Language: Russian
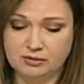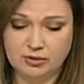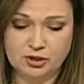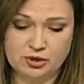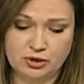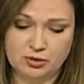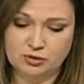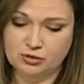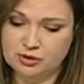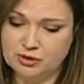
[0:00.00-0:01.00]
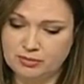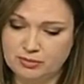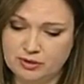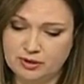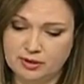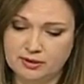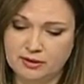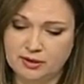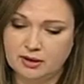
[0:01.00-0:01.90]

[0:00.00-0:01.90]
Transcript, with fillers: Я считаю, что если бы не